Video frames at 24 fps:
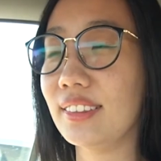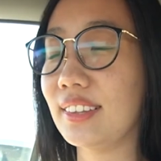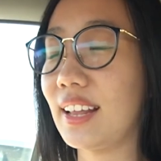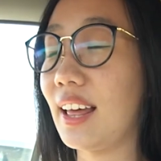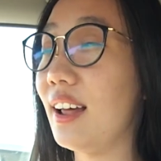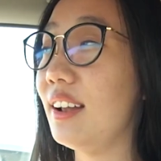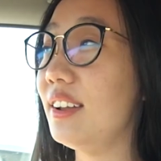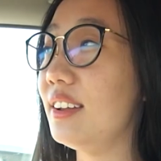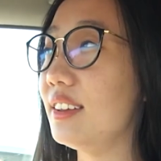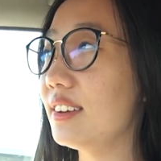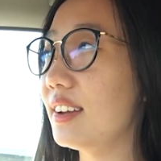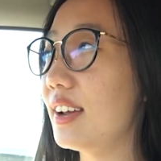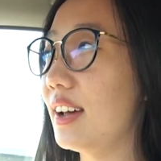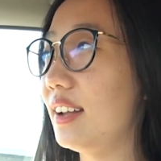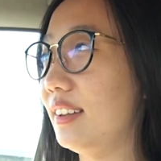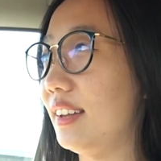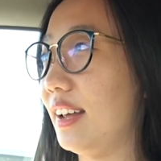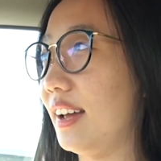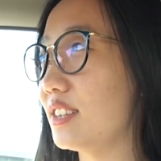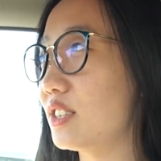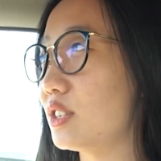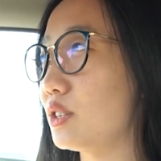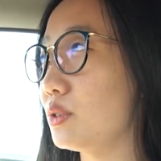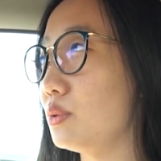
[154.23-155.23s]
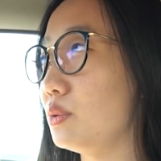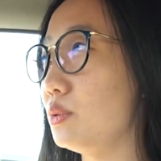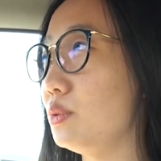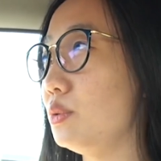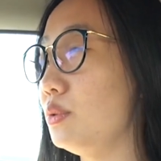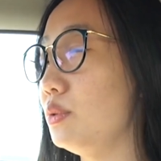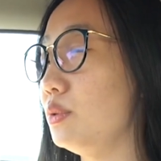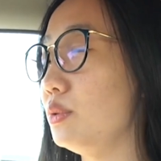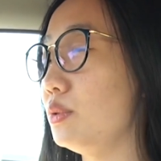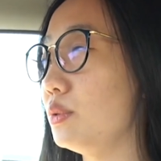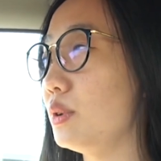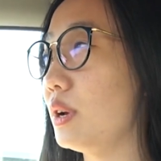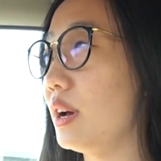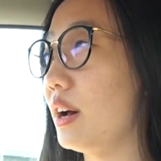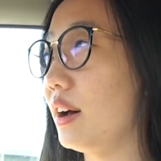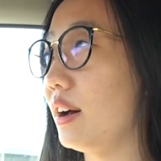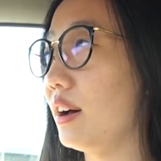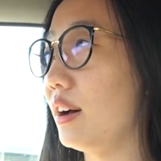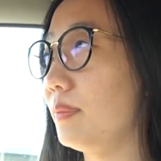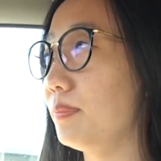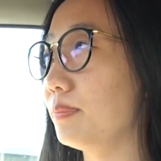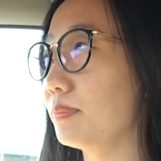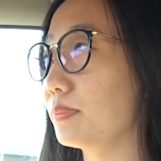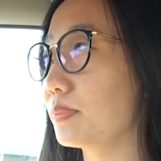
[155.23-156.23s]
他灵感来自于
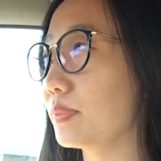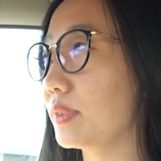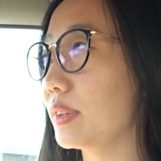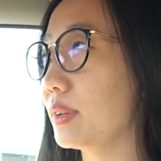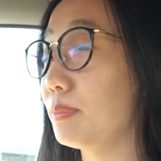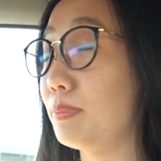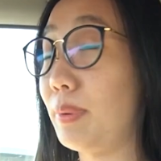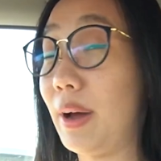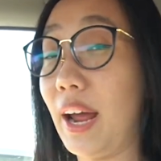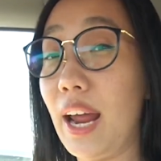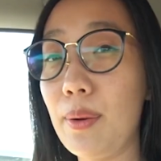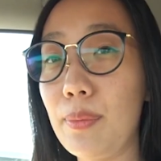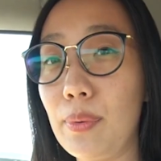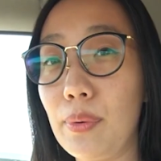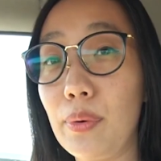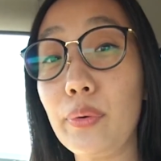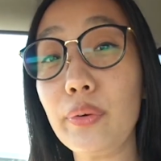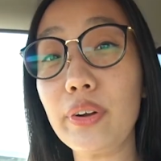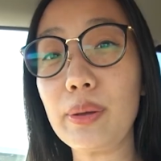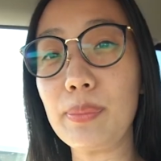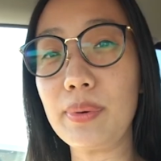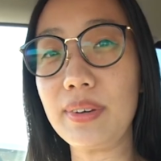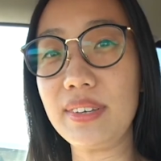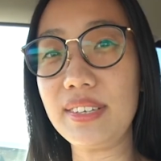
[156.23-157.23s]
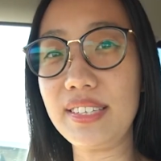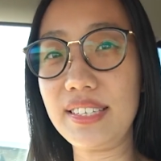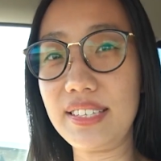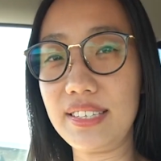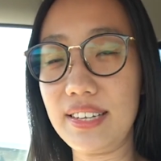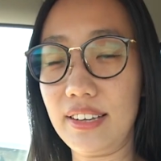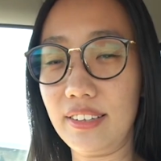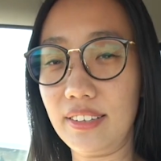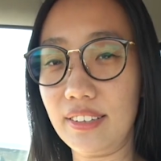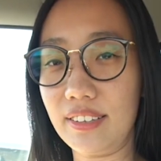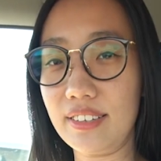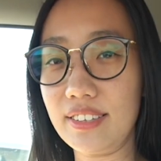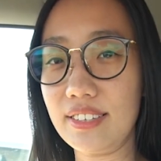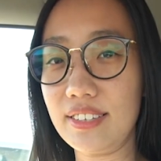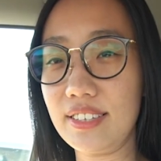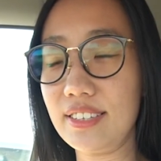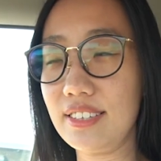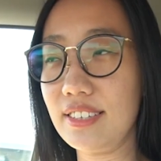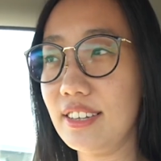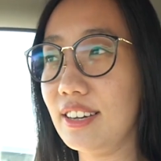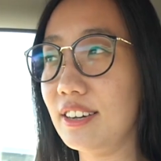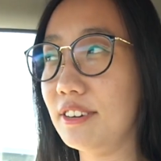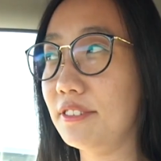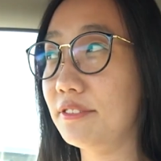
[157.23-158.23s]
啊，Bible 里面写的一
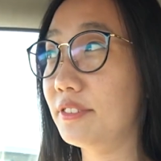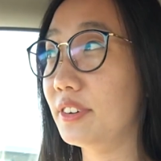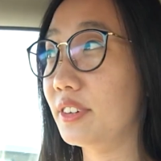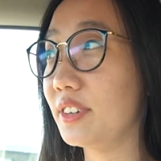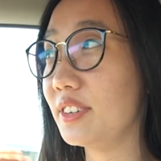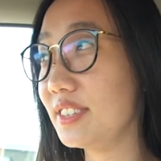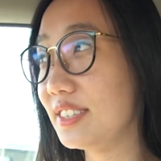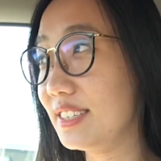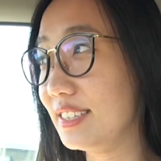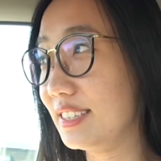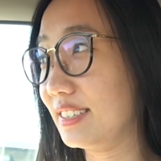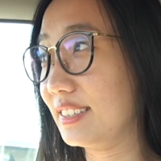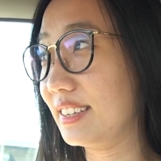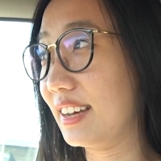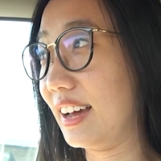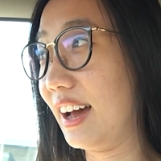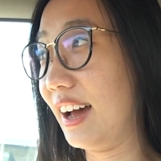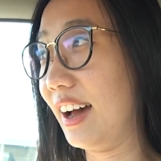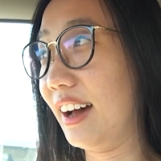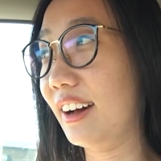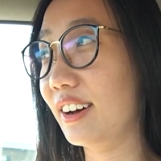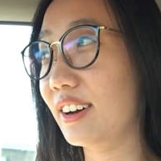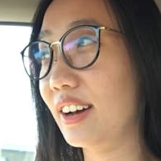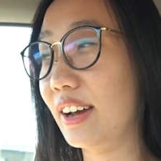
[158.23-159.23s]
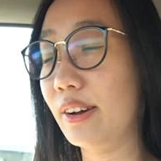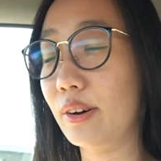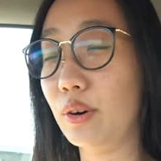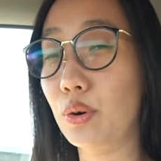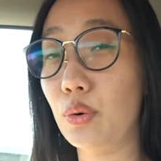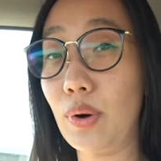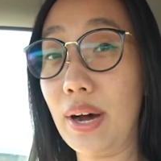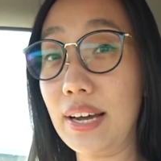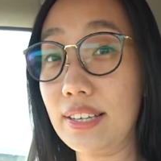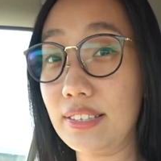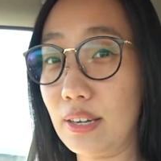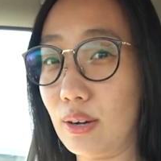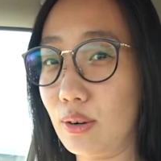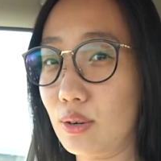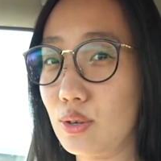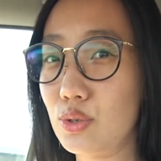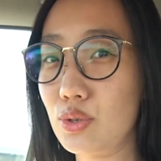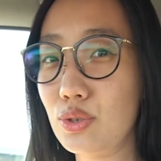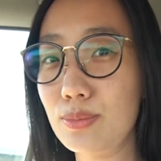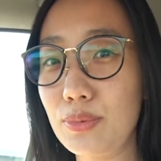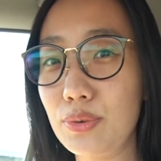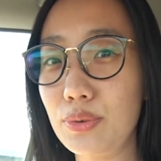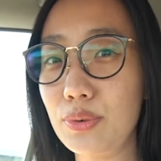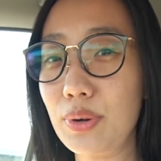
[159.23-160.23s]
些风景呀，还有花草
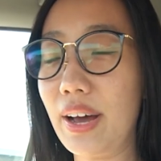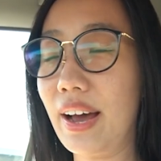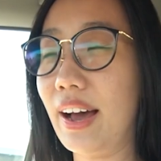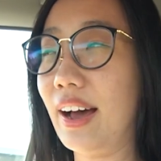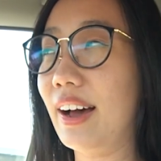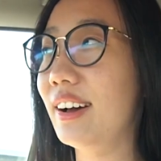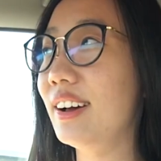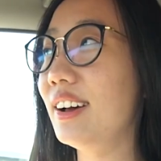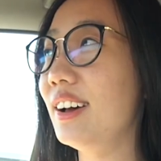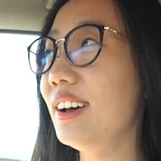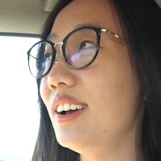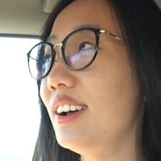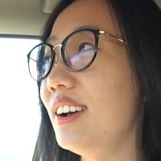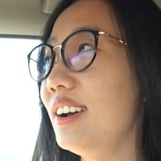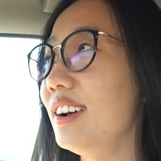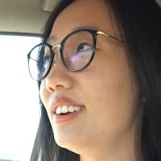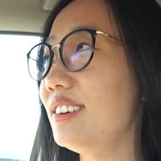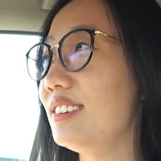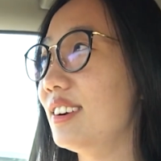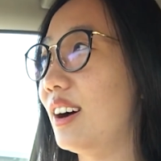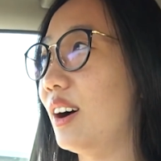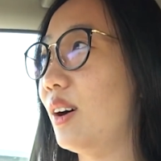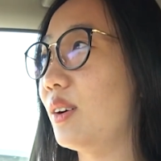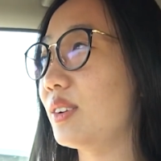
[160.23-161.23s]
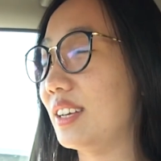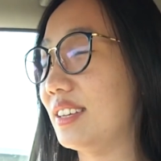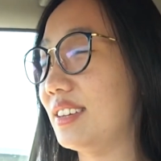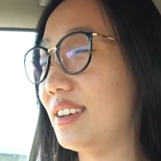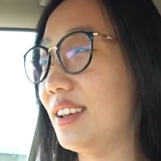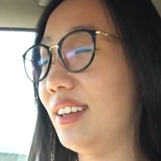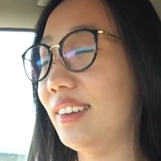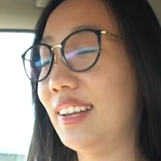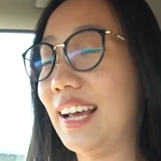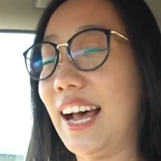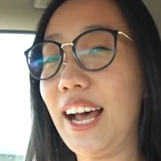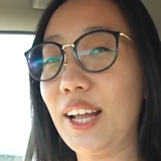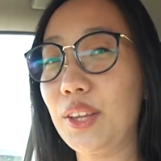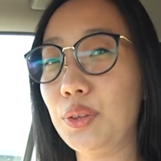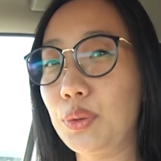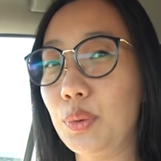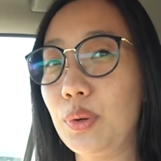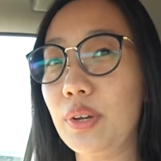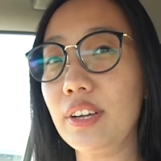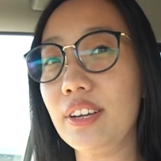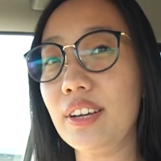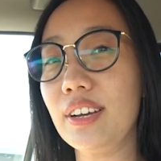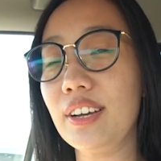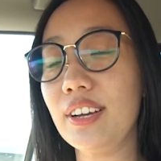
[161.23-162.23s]
树木啊，然后展现他
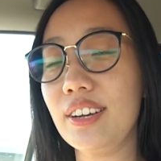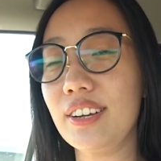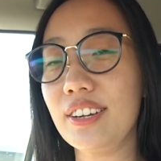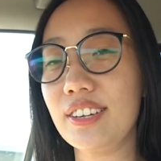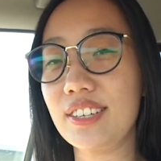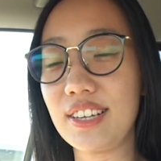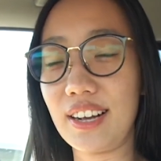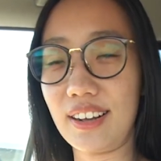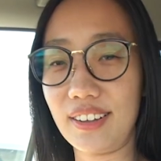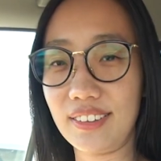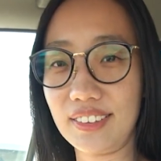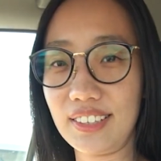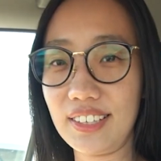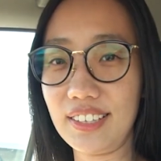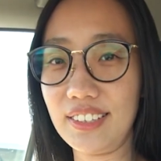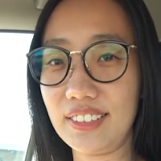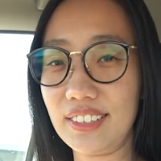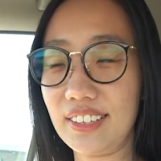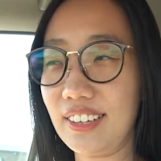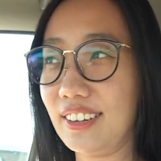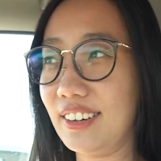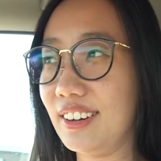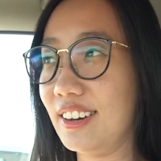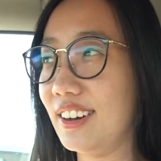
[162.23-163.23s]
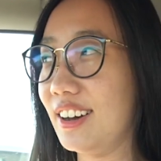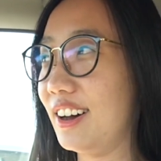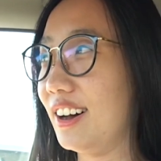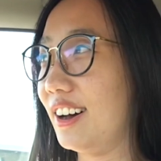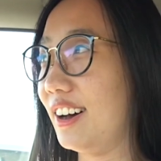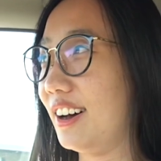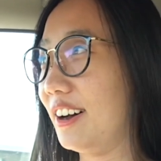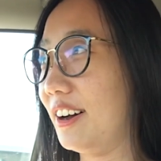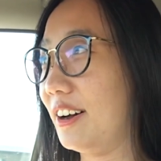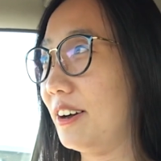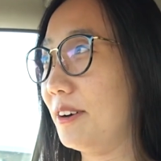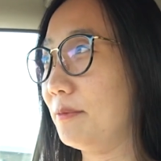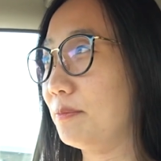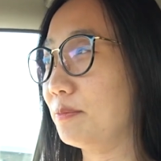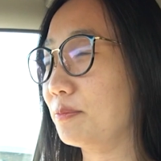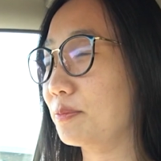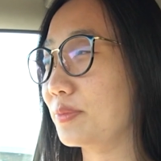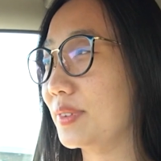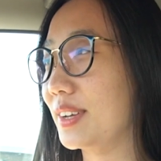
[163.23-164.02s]
对上帝的啊